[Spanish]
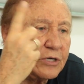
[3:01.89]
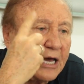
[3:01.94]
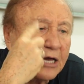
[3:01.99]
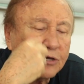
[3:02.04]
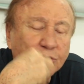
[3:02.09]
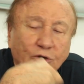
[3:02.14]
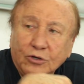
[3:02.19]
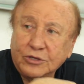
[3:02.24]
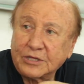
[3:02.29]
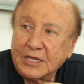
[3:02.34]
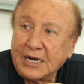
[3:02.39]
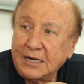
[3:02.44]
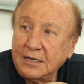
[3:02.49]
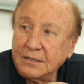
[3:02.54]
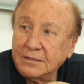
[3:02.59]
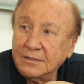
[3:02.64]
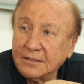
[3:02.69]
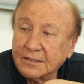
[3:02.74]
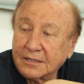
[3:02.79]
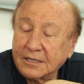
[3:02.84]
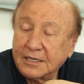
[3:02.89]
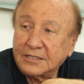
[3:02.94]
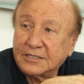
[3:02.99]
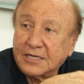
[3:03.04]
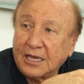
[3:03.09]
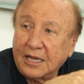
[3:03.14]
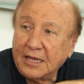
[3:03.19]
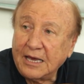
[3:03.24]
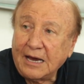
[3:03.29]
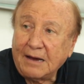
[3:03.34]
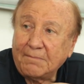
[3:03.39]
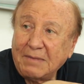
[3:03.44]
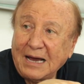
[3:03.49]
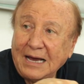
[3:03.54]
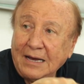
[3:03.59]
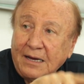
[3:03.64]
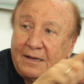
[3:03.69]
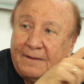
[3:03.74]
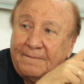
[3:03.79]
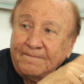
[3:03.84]
que hay otra que se
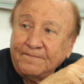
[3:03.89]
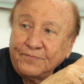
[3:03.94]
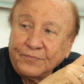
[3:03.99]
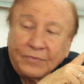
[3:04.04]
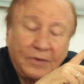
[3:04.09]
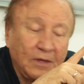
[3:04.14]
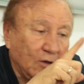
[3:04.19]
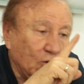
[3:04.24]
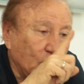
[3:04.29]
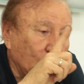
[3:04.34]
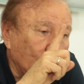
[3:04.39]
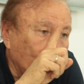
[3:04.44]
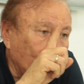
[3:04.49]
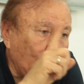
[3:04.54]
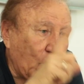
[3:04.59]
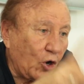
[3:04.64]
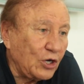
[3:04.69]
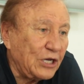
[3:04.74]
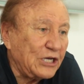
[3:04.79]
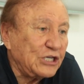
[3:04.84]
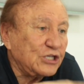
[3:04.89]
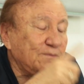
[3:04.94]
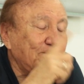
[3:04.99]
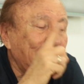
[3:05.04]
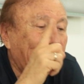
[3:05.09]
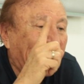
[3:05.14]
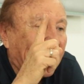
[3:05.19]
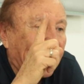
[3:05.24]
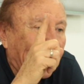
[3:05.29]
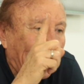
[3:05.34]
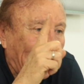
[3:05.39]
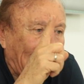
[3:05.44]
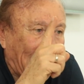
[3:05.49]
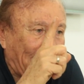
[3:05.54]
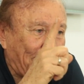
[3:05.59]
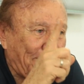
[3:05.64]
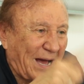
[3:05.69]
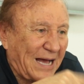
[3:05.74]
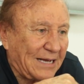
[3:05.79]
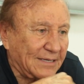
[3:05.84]
llama Goles, para,
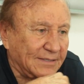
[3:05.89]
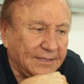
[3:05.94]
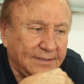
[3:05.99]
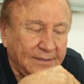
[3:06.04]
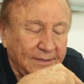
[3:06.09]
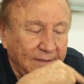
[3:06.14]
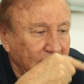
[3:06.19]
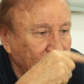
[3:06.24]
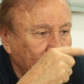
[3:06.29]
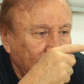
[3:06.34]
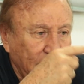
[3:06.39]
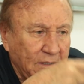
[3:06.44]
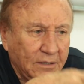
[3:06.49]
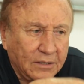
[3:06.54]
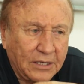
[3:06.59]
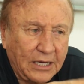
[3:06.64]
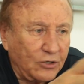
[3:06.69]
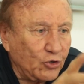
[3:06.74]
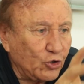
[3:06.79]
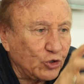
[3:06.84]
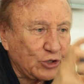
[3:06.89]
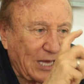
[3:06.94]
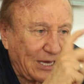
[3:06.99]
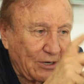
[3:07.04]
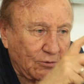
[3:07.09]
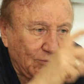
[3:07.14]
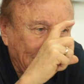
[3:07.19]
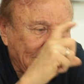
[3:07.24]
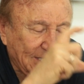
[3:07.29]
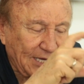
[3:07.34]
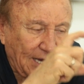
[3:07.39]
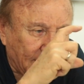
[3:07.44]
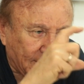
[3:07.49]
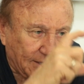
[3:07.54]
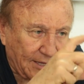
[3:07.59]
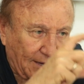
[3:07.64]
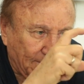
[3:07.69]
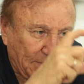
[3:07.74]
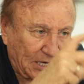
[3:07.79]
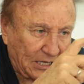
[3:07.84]
la Paz, que no tengo
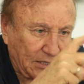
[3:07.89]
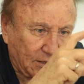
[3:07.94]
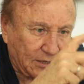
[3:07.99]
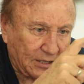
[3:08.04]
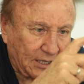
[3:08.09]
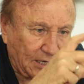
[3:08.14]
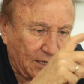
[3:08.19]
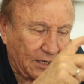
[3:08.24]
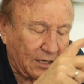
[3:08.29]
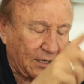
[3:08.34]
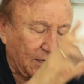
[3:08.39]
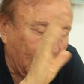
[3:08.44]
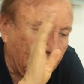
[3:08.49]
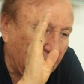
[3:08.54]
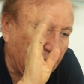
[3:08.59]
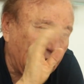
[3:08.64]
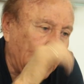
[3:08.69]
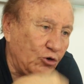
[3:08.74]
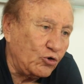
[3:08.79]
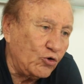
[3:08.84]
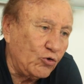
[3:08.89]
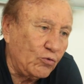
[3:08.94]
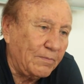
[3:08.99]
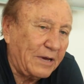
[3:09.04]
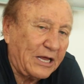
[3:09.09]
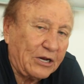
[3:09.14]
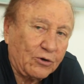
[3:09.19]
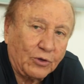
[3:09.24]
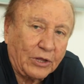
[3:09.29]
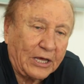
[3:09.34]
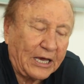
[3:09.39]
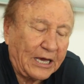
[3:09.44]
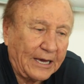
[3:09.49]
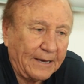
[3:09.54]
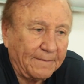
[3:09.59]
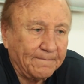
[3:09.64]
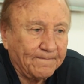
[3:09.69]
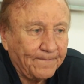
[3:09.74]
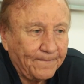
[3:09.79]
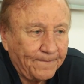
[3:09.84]
exactamente el número
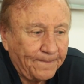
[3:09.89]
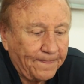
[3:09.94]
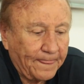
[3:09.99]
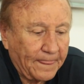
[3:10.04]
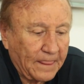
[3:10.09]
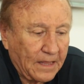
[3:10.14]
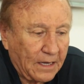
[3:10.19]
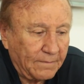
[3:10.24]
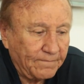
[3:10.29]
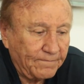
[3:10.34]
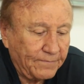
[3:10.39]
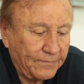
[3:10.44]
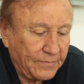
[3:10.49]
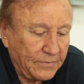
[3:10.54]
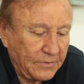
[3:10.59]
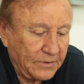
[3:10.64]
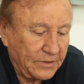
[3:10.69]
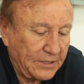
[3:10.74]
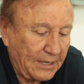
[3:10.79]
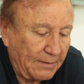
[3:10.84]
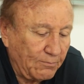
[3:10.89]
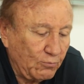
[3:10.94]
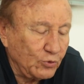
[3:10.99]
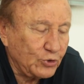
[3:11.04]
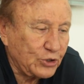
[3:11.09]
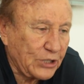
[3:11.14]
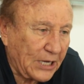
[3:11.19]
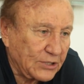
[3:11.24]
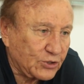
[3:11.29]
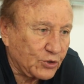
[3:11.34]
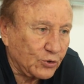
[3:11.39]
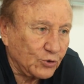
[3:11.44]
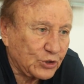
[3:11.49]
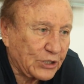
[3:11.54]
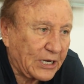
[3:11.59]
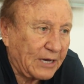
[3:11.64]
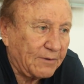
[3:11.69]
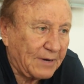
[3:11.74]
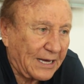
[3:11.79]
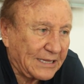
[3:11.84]
de, de
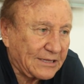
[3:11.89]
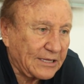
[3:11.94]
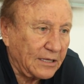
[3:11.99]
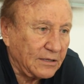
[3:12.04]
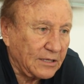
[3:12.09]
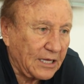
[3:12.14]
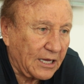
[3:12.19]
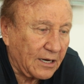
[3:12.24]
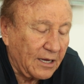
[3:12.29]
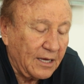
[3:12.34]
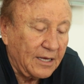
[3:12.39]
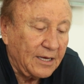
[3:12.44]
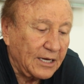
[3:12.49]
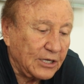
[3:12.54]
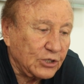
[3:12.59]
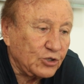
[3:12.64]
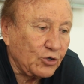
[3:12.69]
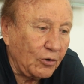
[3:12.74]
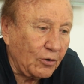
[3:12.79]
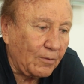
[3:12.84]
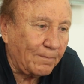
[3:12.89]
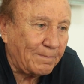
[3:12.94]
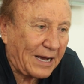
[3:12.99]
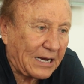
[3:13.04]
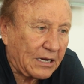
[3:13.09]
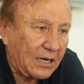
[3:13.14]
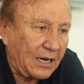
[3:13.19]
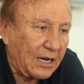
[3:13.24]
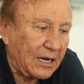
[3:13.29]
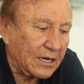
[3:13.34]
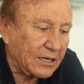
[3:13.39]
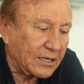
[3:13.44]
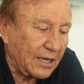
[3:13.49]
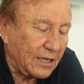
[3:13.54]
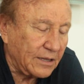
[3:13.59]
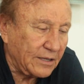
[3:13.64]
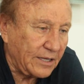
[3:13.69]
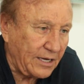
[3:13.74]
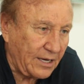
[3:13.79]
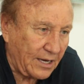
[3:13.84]
muchachos que va a atender. Eso lo paga la
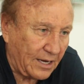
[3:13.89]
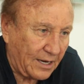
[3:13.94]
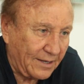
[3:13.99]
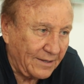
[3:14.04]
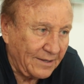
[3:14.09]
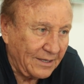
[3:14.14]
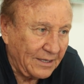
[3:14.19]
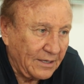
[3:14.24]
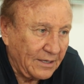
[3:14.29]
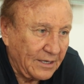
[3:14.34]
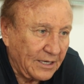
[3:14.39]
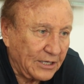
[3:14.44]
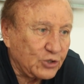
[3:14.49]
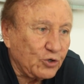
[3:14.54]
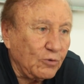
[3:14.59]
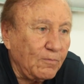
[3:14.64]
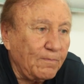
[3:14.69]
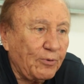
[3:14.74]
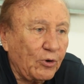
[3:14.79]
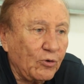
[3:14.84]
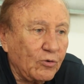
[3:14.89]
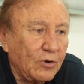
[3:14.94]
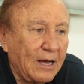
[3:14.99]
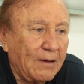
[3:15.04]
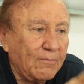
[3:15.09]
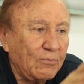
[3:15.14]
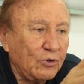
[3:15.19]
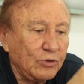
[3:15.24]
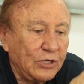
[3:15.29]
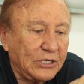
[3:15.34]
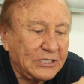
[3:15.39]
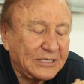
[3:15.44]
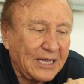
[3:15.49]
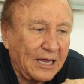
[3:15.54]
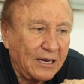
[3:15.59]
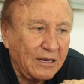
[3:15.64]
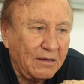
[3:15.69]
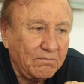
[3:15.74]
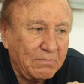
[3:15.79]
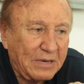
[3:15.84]
alcaldía. Es un programa donde
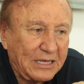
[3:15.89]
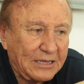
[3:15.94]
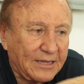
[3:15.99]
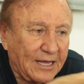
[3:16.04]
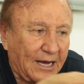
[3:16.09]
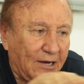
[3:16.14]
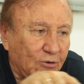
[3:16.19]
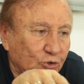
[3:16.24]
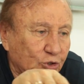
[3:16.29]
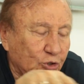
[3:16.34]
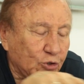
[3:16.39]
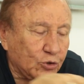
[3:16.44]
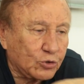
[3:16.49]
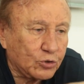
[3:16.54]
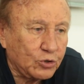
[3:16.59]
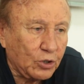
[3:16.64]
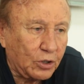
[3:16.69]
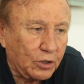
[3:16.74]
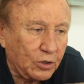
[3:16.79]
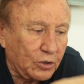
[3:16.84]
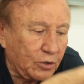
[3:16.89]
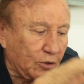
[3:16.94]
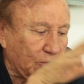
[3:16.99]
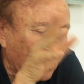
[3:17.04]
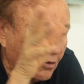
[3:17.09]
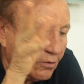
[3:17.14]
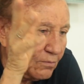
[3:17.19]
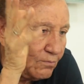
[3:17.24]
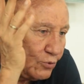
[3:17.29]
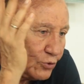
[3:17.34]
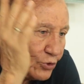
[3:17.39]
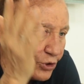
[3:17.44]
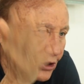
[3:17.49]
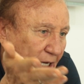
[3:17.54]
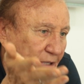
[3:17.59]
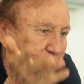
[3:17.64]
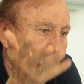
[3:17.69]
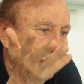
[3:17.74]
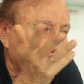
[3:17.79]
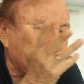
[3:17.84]
están invitados todos los
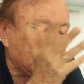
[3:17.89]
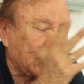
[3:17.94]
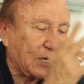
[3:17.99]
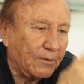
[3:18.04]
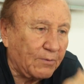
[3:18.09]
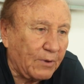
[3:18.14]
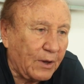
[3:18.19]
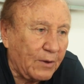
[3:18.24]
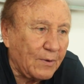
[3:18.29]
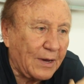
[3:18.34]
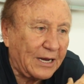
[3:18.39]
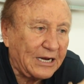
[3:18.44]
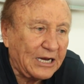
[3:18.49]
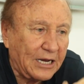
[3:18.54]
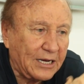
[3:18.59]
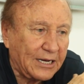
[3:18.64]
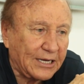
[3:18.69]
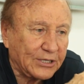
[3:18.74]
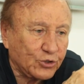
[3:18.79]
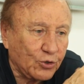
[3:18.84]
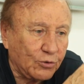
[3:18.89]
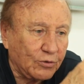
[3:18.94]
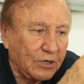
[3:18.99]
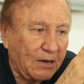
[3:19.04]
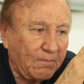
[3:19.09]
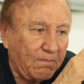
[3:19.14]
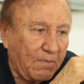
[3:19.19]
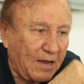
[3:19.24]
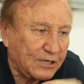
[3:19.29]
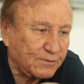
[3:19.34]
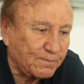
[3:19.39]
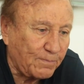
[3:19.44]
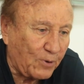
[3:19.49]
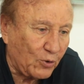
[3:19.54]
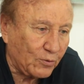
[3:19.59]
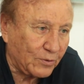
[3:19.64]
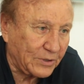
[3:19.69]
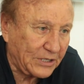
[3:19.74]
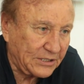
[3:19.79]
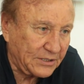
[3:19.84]
muchachos que vivan en las zonas más
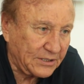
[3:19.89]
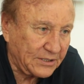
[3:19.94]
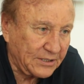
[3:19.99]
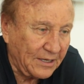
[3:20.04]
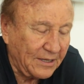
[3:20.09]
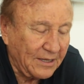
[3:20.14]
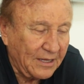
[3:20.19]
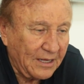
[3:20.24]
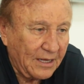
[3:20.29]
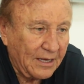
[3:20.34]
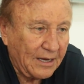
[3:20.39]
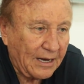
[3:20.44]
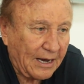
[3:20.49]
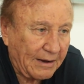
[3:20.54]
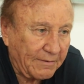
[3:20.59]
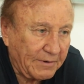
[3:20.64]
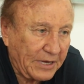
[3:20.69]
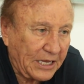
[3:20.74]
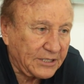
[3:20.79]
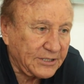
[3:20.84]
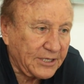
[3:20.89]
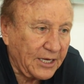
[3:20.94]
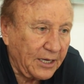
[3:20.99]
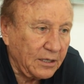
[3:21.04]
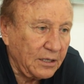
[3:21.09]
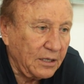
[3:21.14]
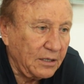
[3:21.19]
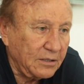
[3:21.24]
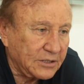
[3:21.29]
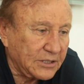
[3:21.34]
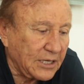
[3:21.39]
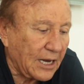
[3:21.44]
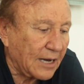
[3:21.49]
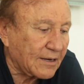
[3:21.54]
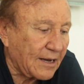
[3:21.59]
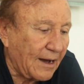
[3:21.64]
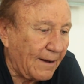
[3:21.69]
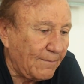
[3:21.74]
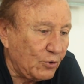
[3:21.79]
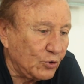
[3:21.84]
pobres. A ver si
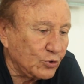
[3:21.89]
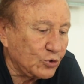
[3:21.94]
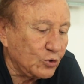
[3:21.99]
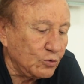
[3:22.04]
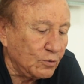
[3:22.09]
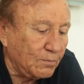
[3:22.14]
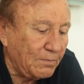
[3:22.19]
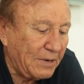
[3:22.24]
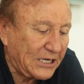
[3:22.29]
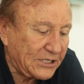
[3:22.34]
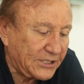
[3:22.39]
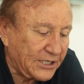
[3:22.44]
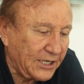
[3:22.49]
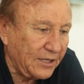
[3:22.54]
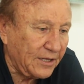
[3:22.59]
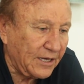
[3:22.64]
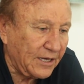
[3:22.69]
sacamos un mes y